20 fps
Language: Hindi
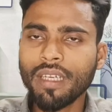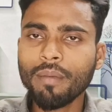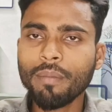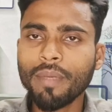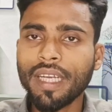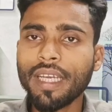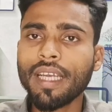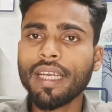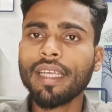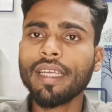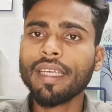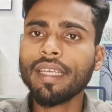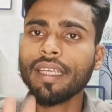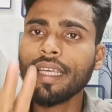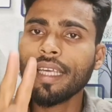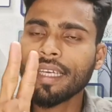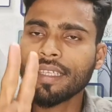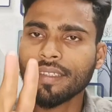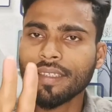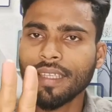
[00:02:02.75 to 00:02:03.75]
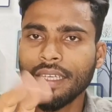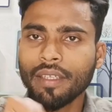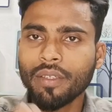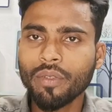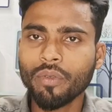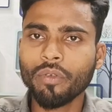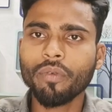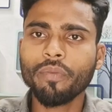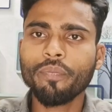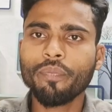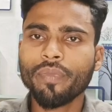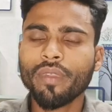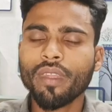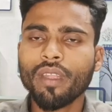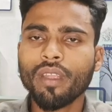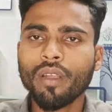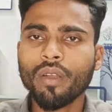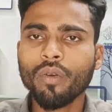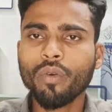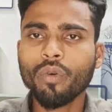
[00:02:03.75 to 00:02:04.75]
चैनल बनाया है एक तारीख को
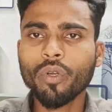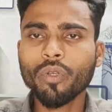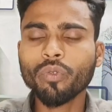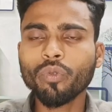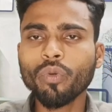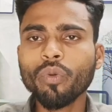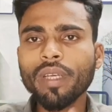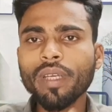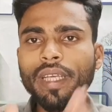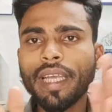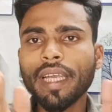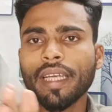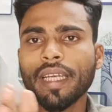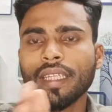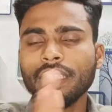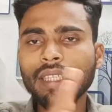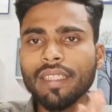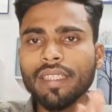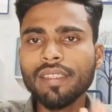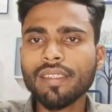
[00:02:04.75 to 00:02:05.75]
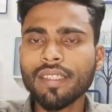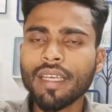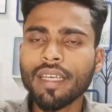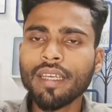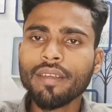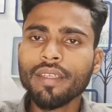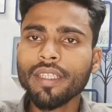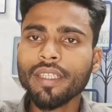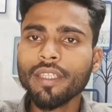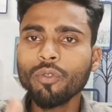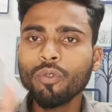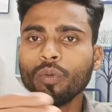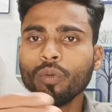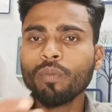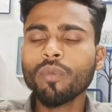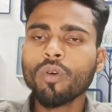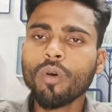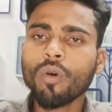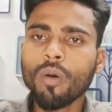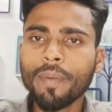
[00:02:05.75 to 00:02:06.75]
और दोनों एक दिन से
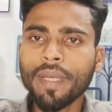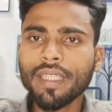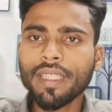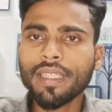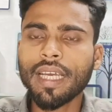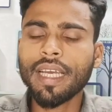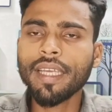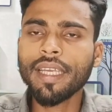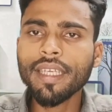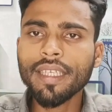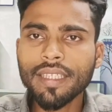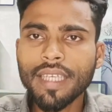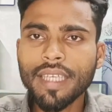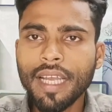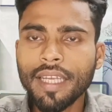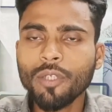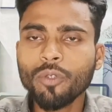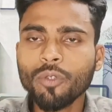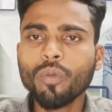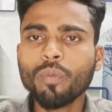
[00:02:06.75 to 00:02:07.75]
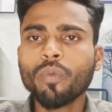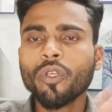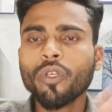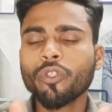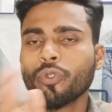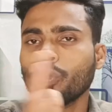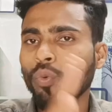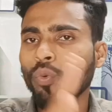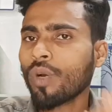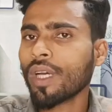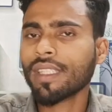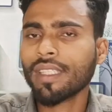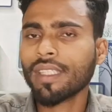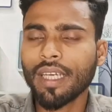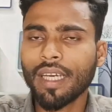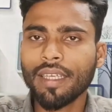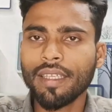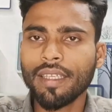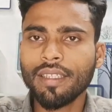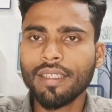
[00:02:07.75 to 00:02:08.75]
यूट्यूब ओपन किया है या यूट्यूब पर शुरुआत
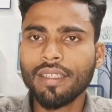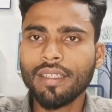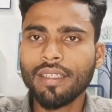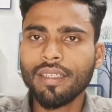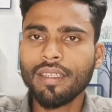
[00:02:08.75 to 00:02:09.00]
किया है